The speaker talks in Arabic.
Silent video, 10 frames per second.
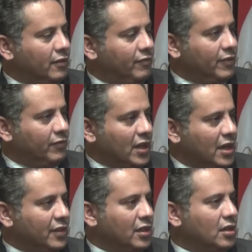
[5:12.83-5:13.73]
في في
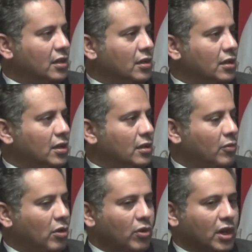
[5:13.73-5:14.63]
هذه
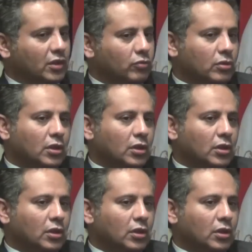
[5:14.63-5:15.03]
المعوقات.